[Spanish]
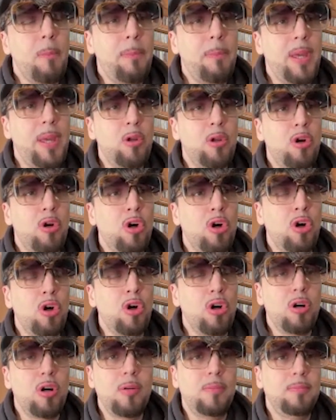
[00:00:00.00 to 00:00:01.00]

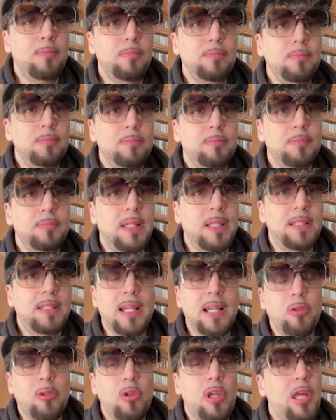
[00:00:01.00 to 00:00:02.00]
pero
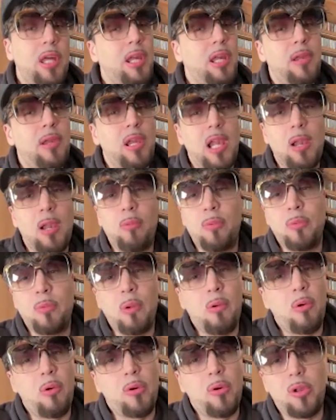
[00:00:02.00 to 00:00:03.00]
está quedando increíble el álbum
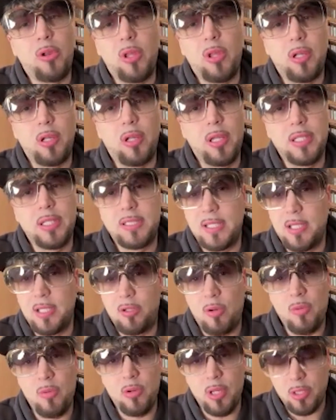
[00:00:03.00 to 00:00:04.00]
nuevo, brother. Es,
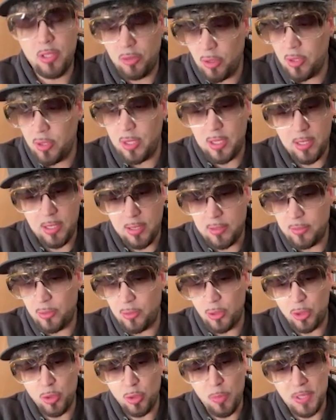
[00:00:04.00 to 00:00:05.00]
como que estoy
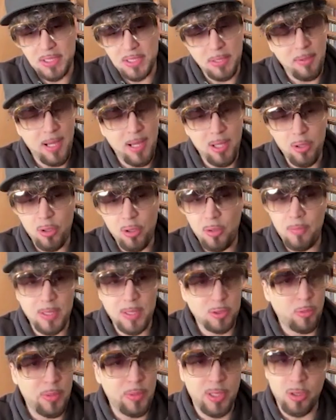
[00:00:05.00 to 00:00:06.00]
estoy súper cebado,
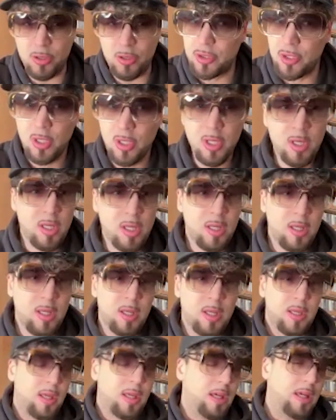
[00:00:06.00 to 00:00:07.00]
más o menos.
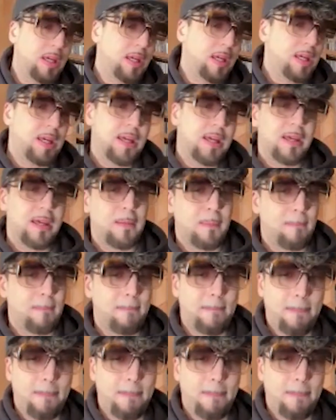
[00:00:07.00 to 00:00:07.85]
Eh,